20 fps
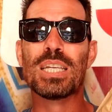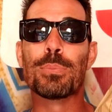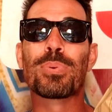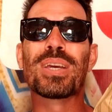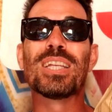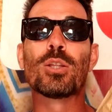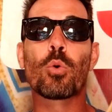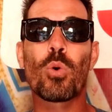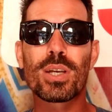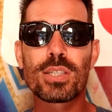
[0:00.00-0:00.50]
J'ai
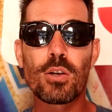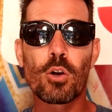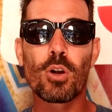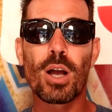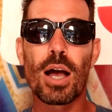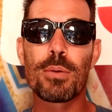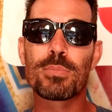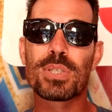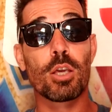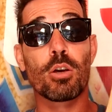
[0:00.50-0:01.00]
pris 300
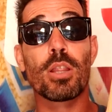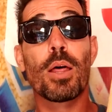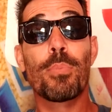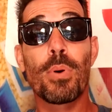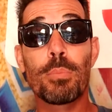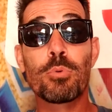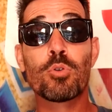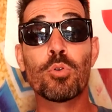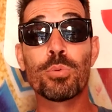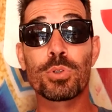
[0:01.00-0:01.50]
grammes et il n'y en a
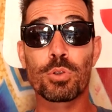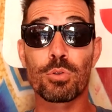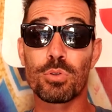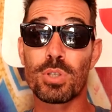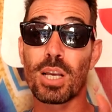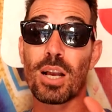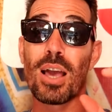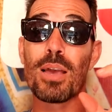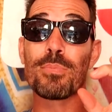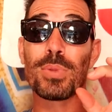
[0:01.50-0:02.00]
pas beaucoup parce que
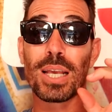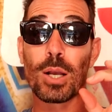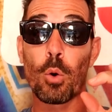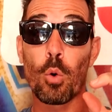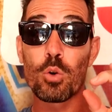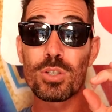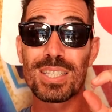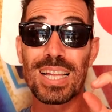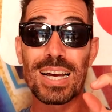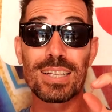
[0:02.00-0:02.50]
c'est quand même des
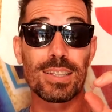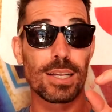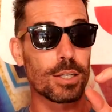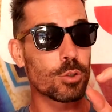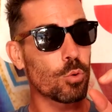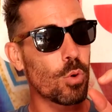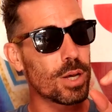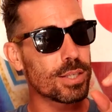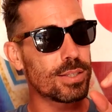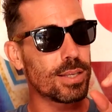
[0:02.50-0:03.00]
grosses dates. Elles
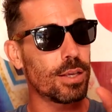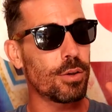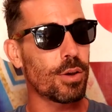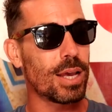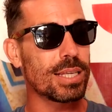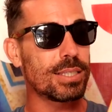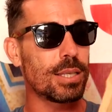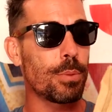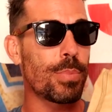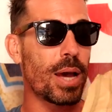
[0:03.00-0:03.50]
sont assez,
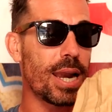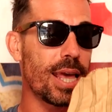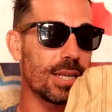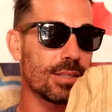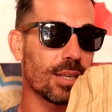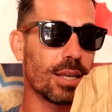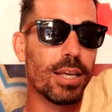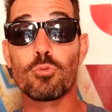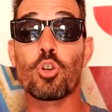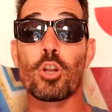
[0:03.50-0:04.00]
assez balèzes.